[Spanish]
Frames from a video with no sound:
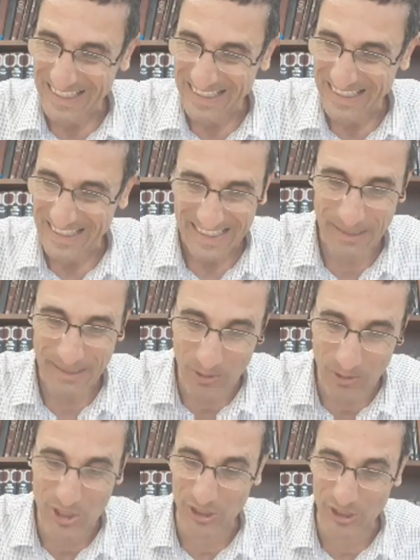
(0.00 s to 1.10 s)
Y muchos
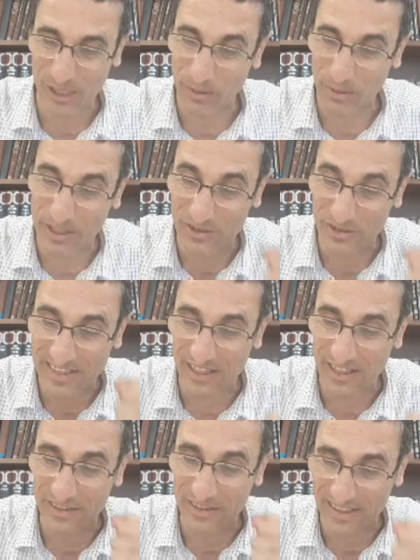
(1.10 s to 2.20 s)
otros movieron cielo y
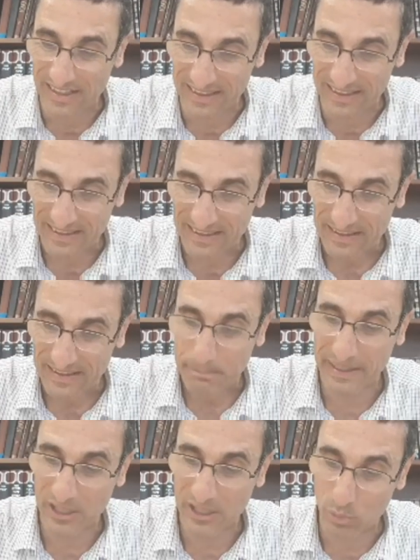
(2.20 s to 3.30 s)
tierra para
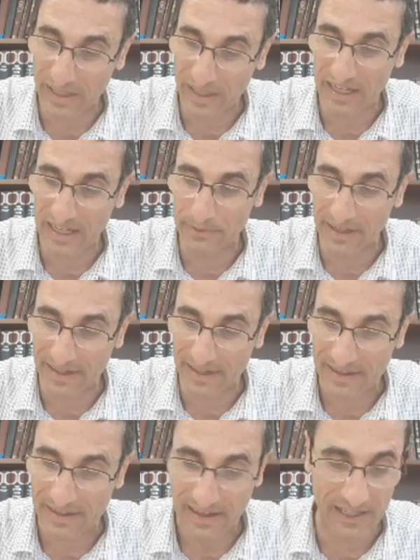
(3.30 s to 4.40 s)
ayudar a liberar
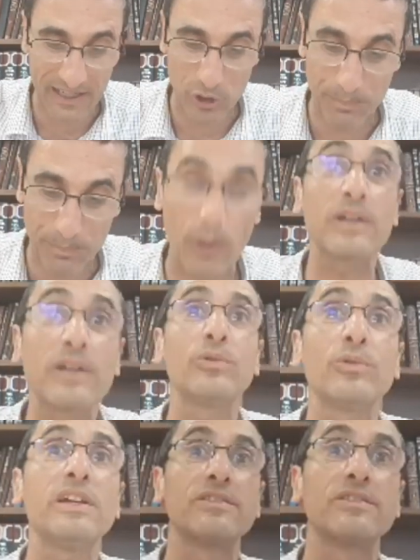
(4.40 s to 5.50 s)
a estos pobres
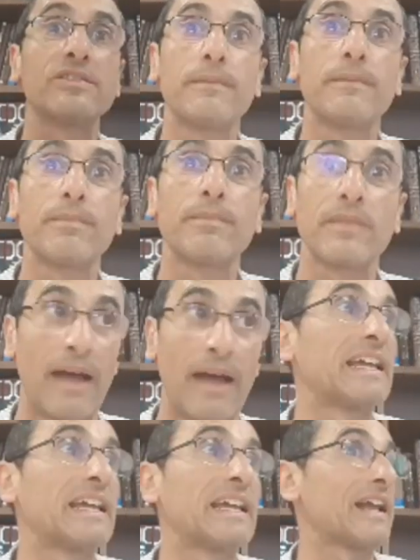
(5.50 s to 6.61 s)
judíos. Había que
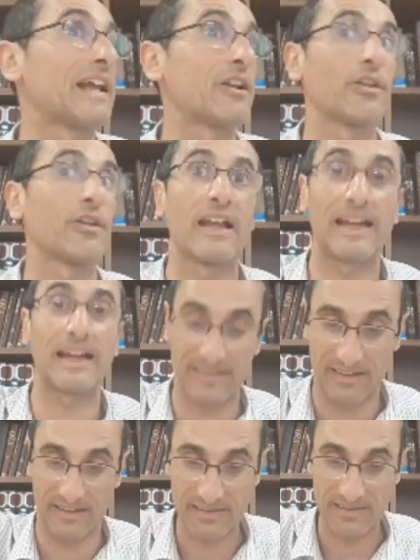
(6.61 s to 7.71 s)
liberarlos de las cárceles.
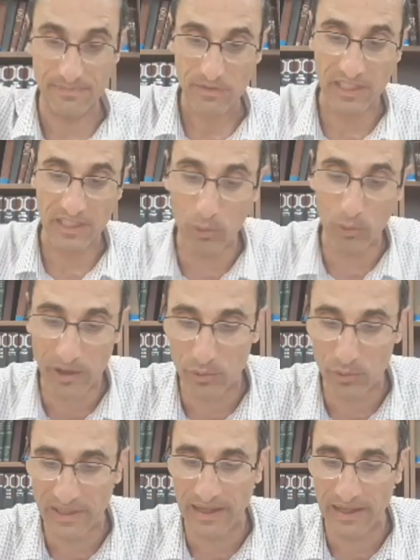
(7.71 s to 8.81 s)
Y luego de una
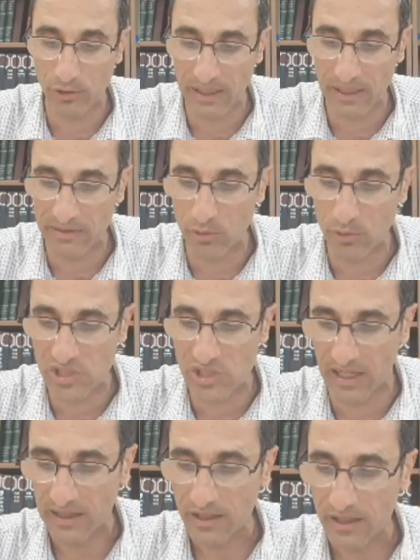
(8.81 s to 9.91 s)
inagotable lucha,
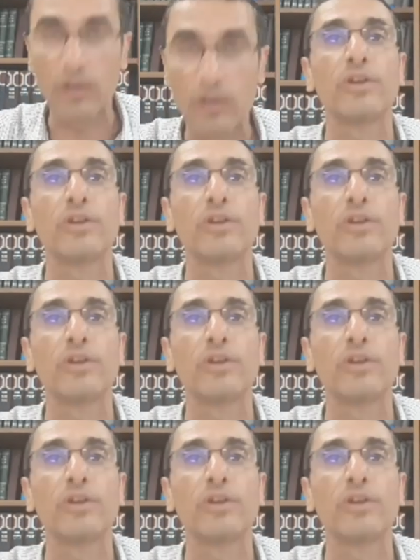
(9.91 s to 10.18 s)
lograron